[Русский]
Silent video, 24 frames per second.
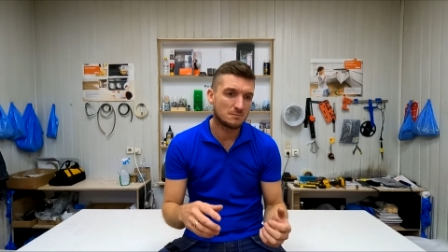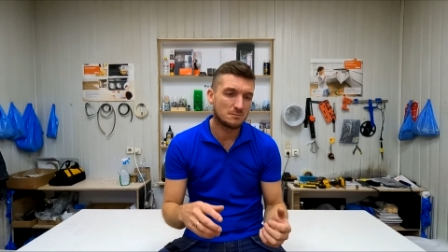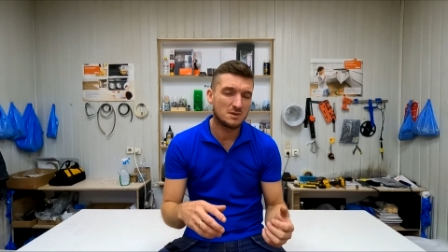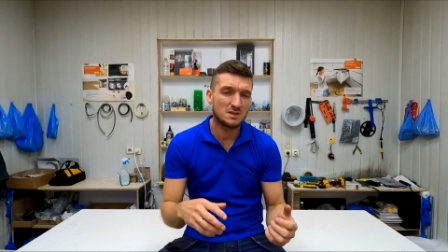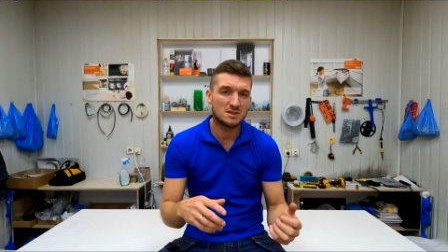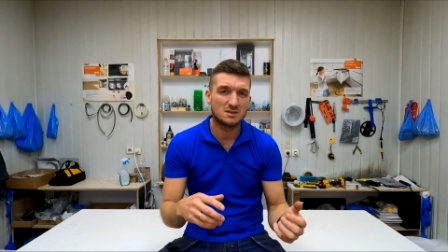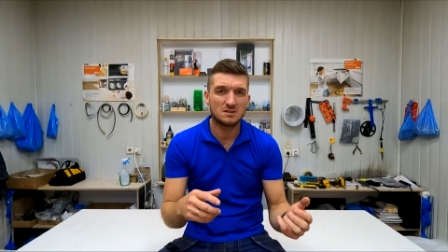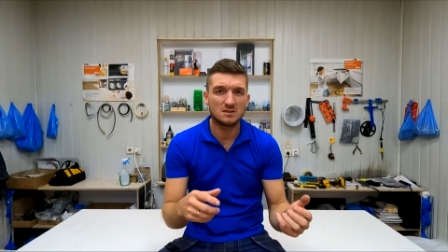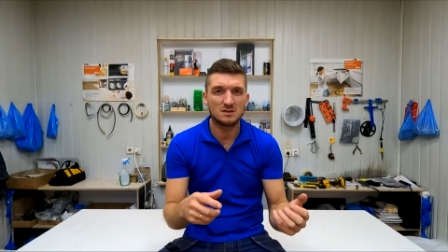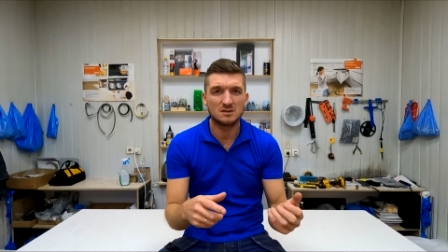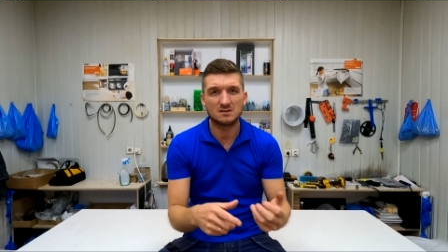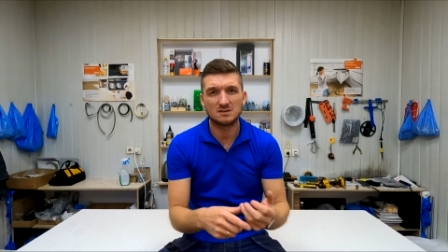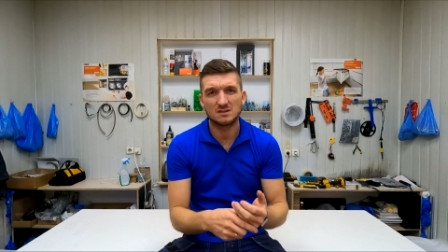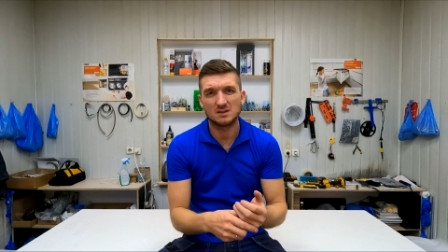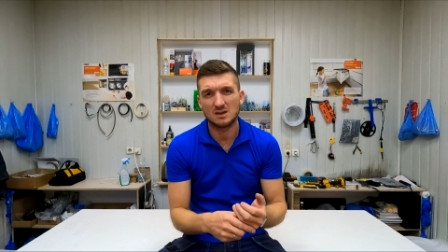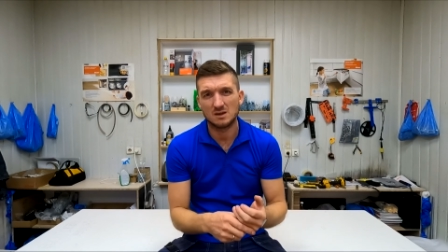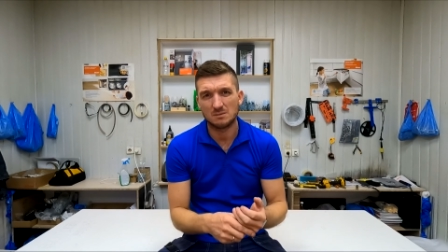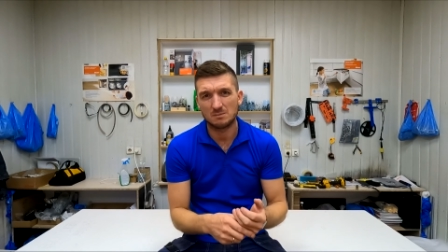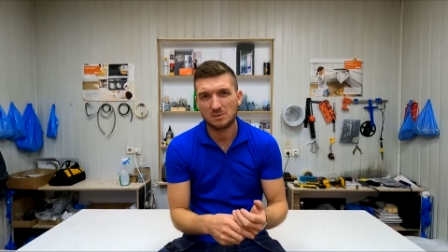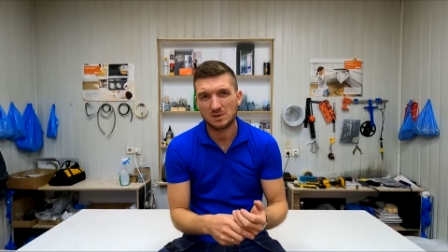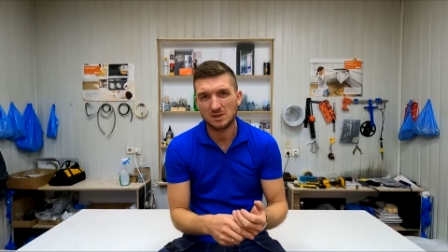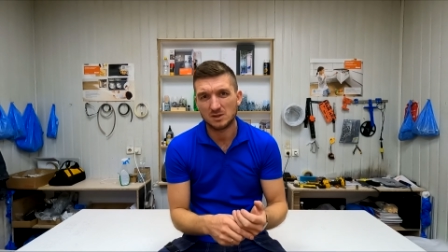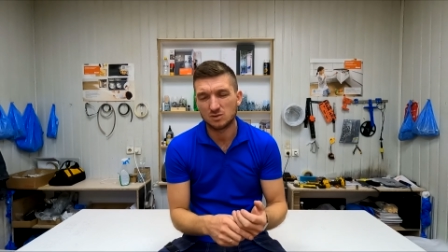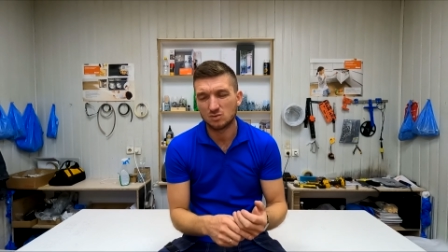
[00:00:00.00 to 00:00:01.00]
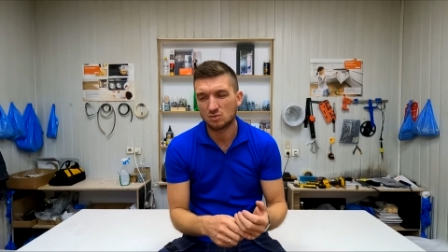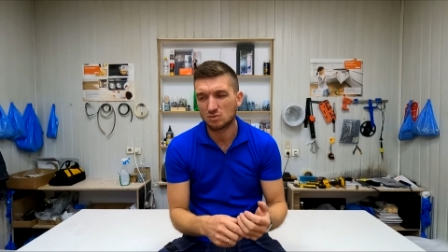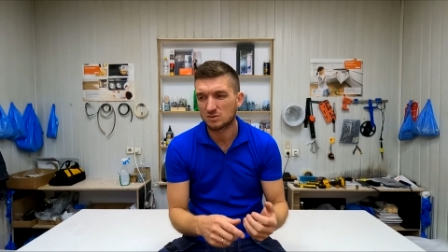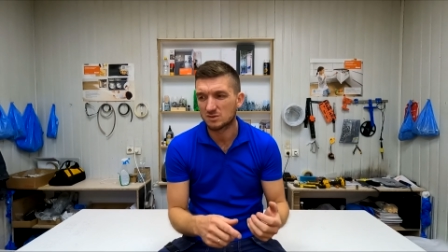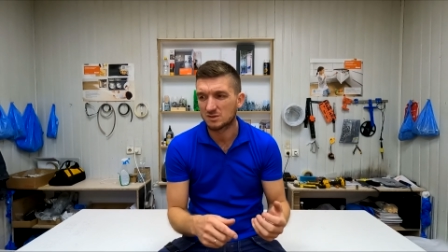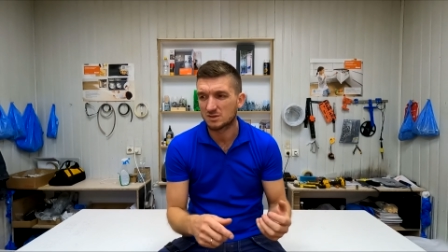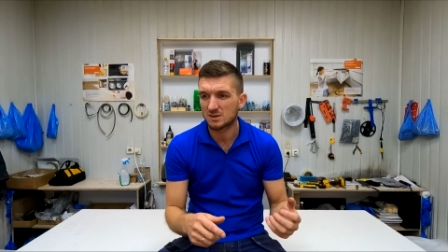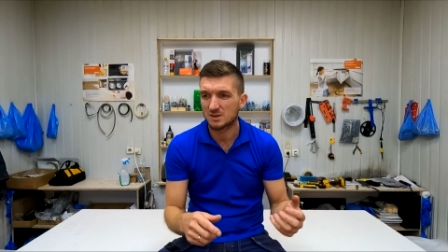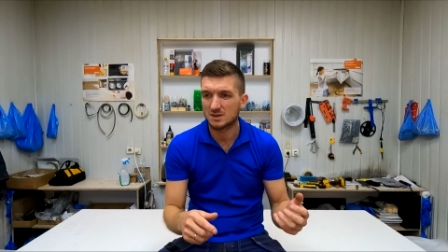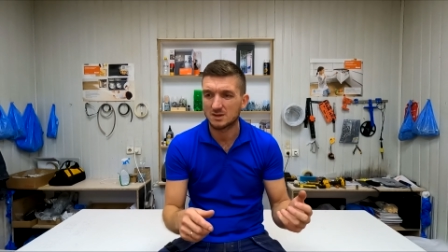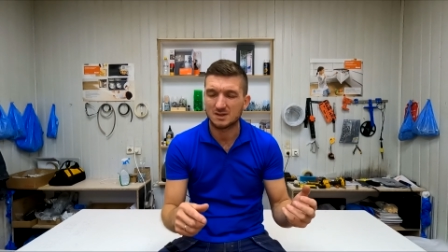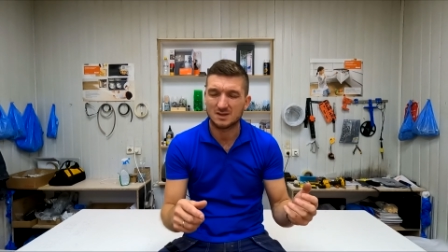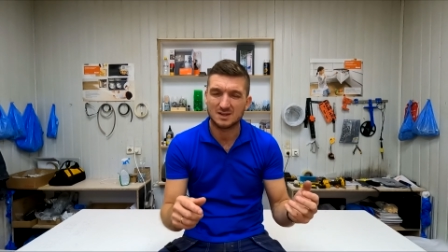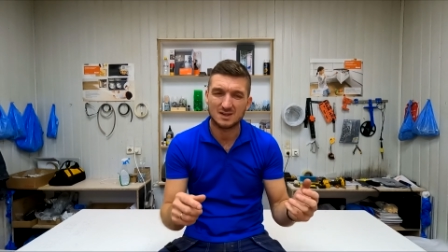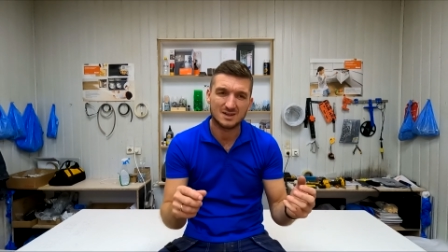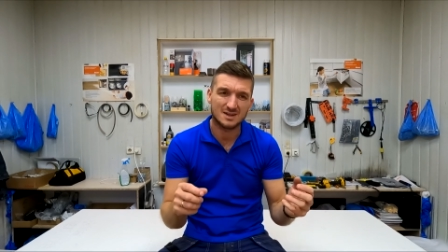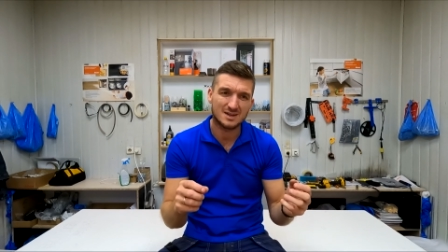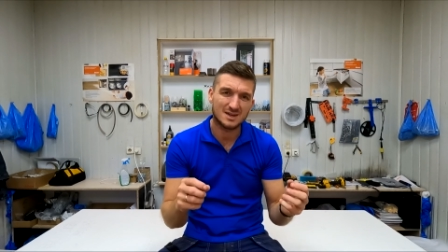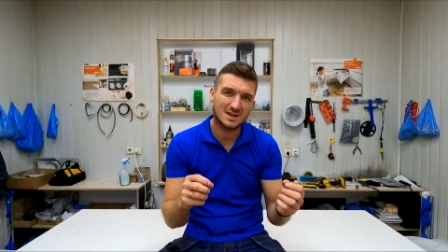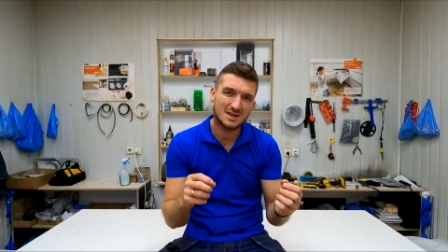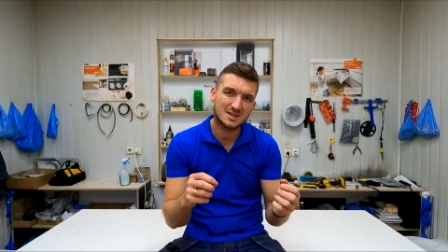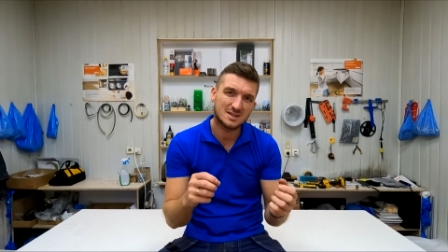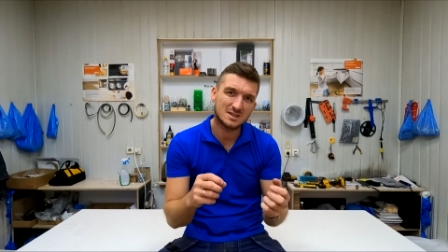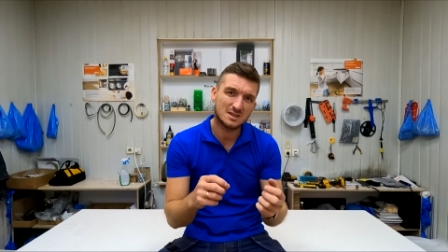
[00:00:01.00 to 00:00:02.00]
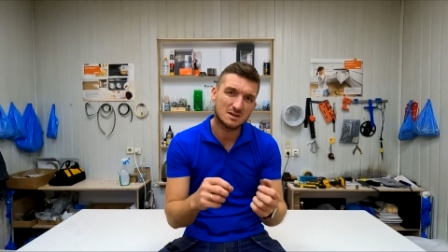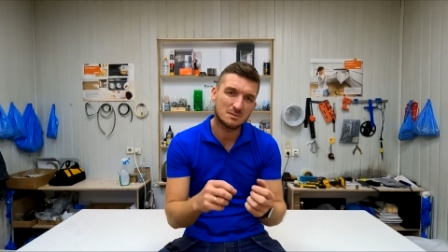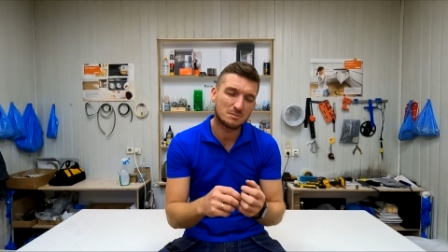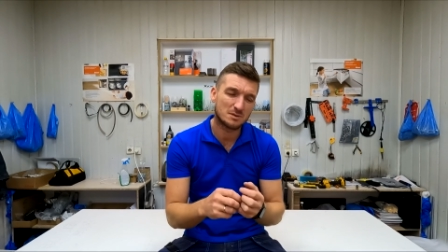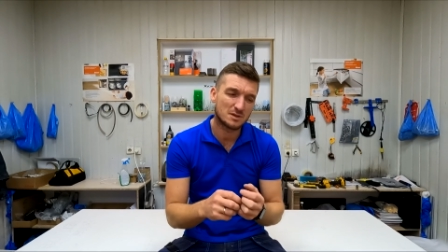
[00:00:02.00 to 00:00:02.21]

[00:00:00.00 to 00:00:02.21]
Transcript: метизная продукция, какая-то